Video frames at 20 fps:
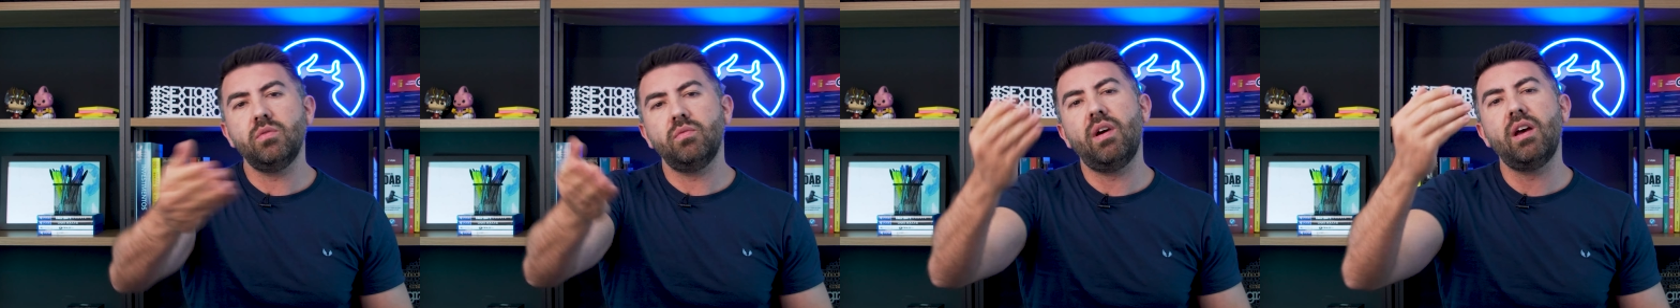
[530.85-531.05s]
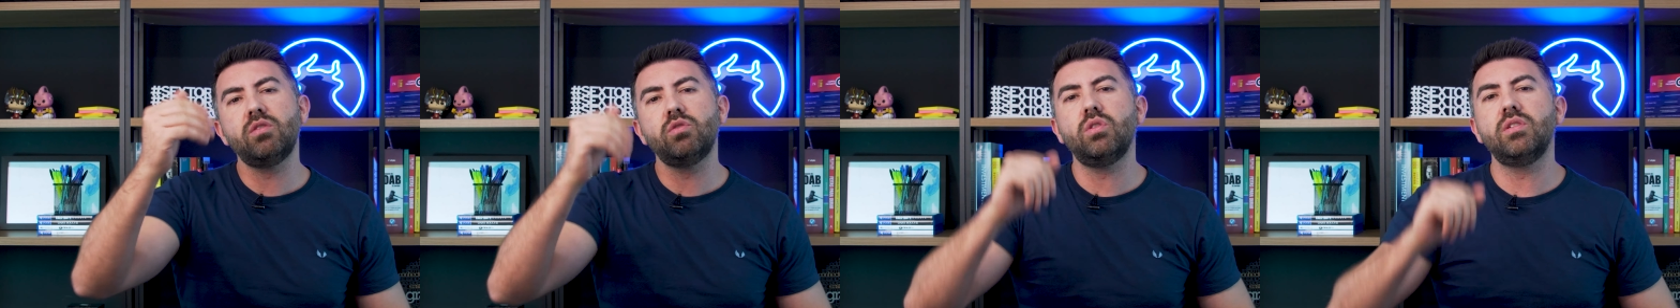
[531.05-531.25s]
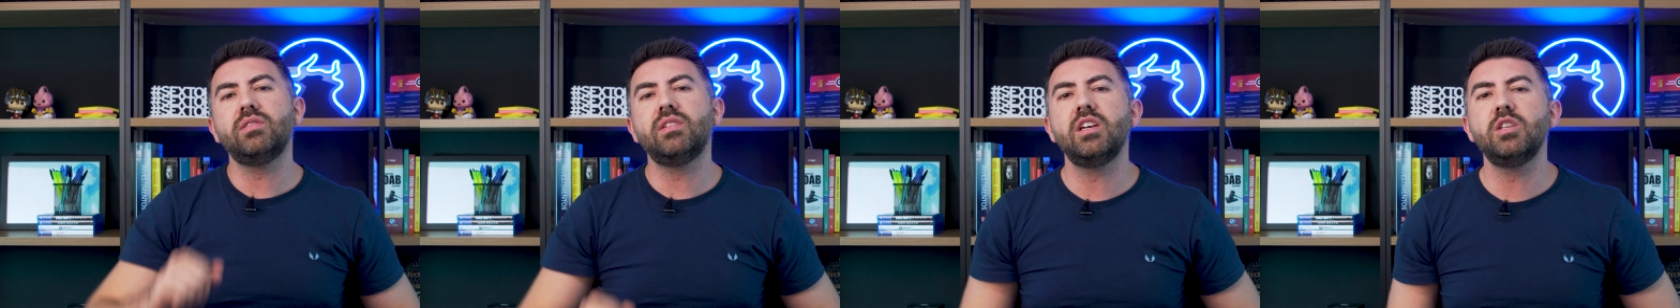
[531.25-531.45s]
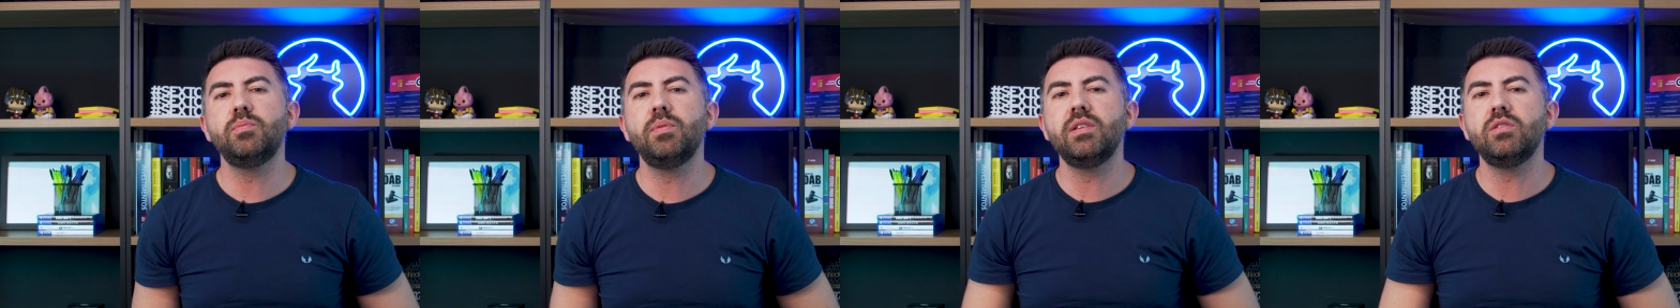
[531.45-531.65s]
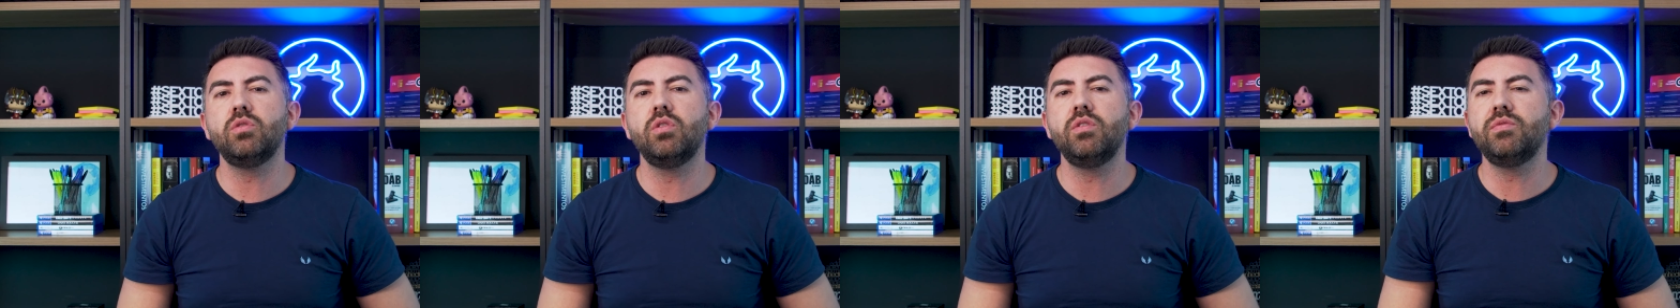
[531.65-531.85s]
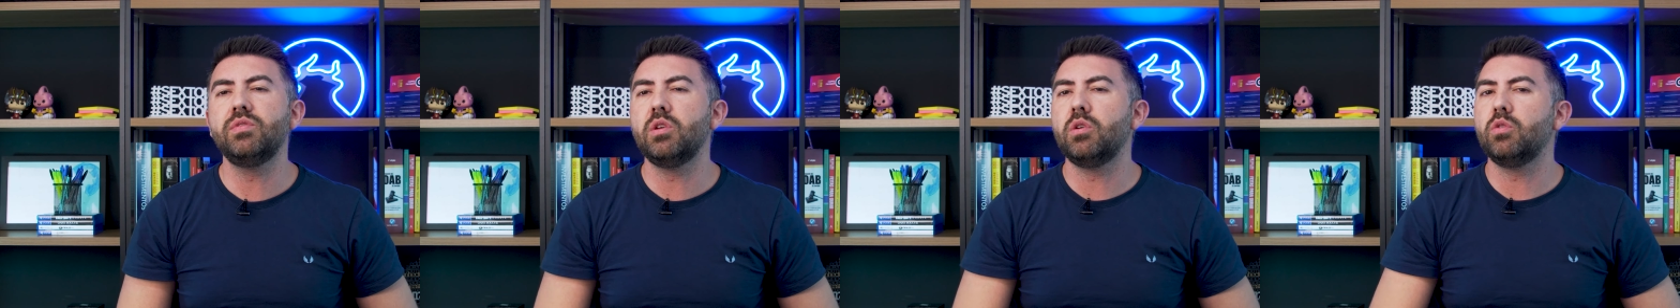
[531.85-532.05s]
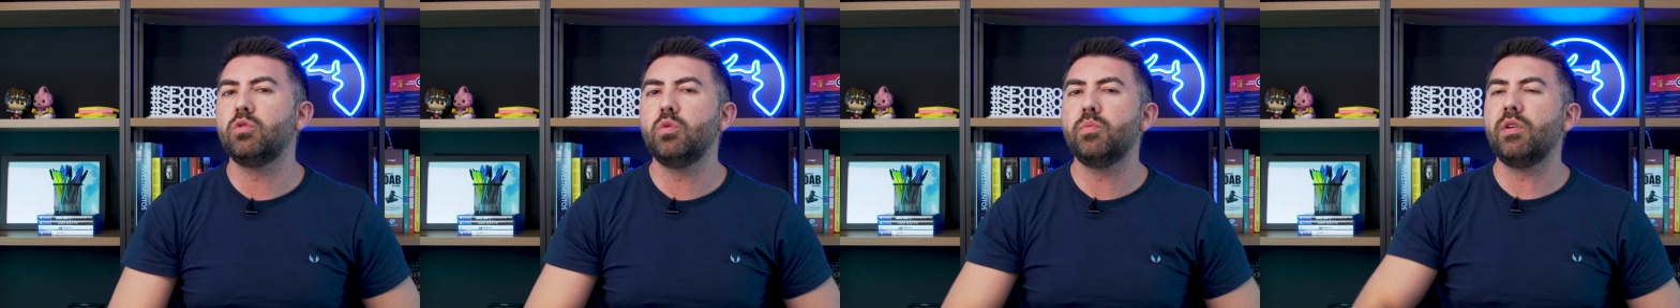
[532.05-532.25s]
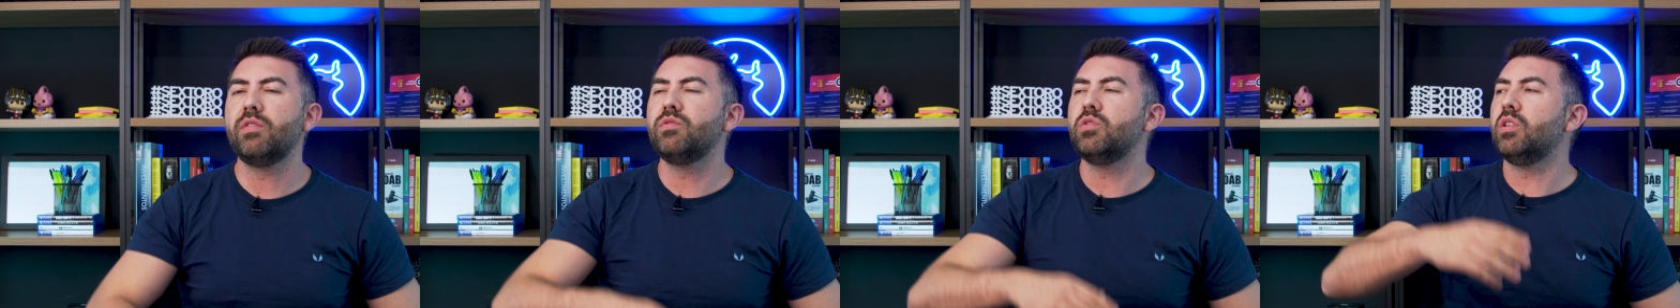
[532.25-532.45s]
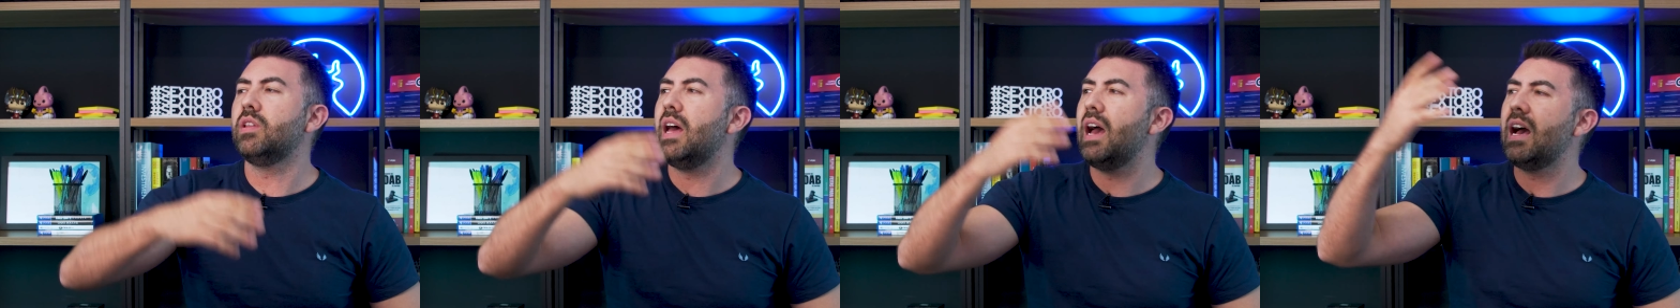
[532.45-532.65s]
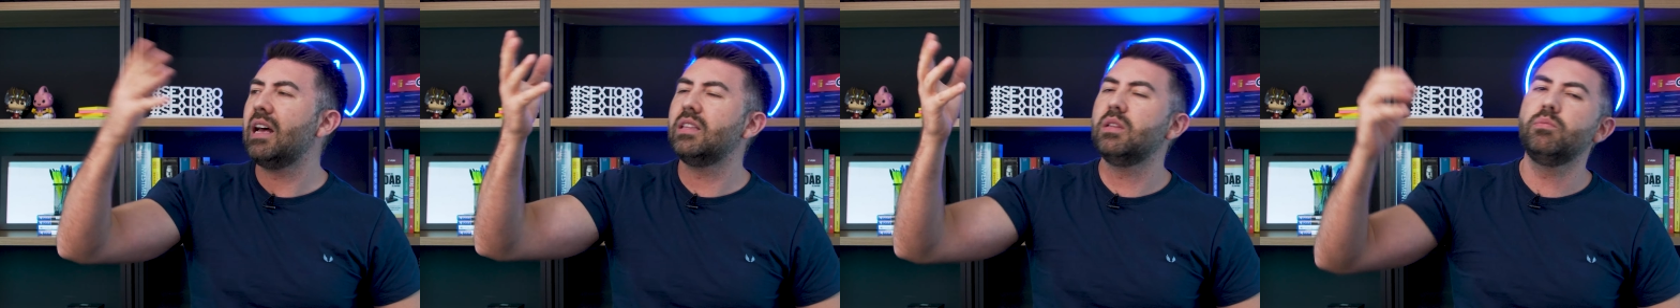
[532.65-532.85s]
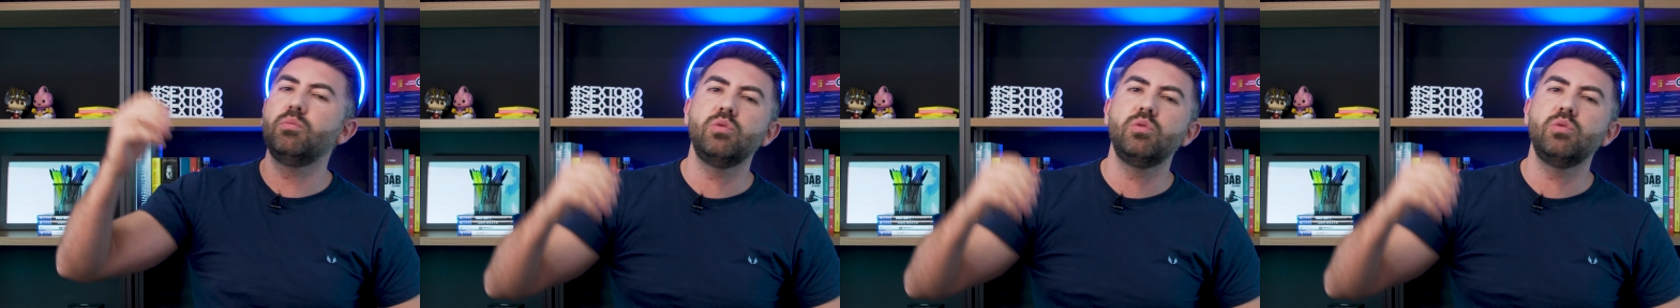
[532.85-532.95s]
vai solicitar experiência supervisionada,